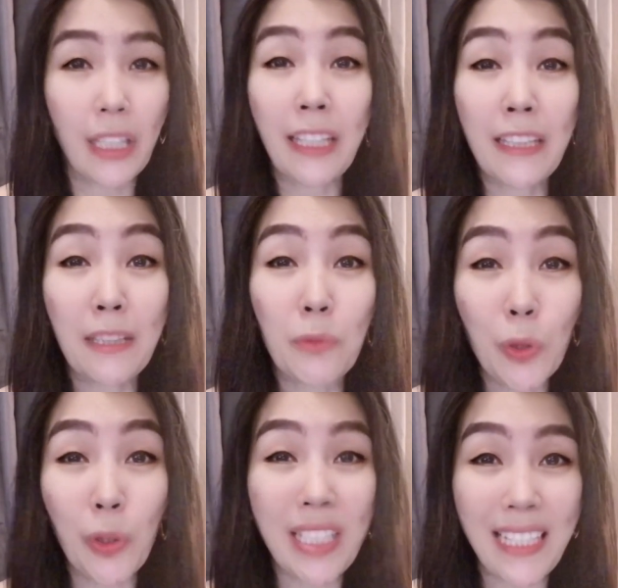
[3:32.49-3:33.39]
Hindi mo to
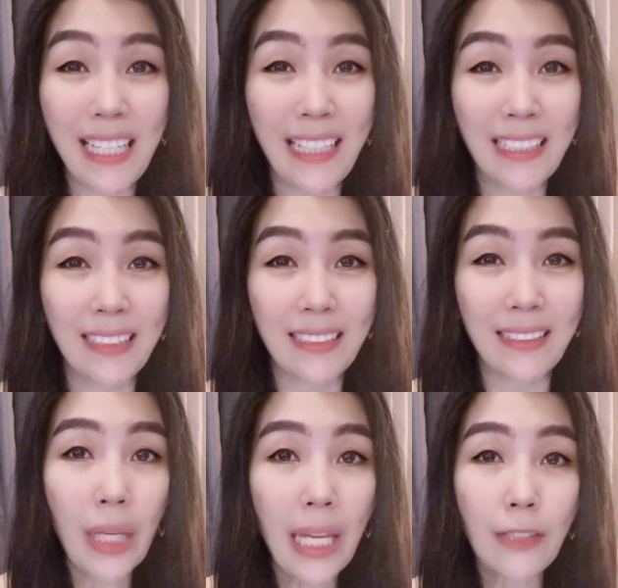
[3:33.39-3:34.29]
kasalanan.
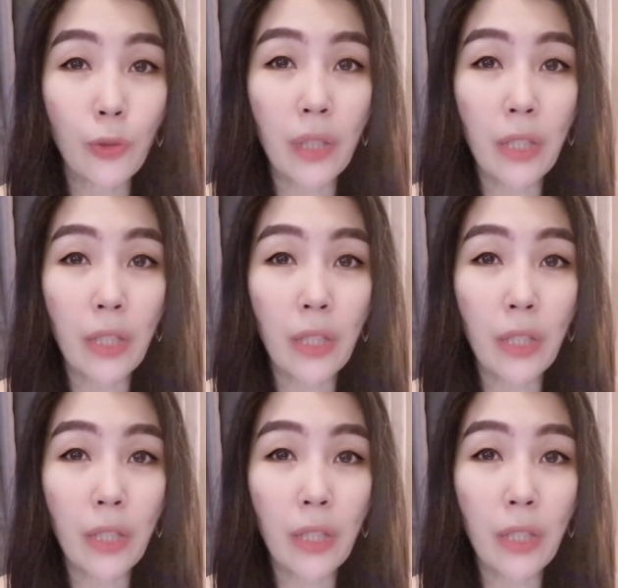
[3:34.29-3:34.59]
Wala itong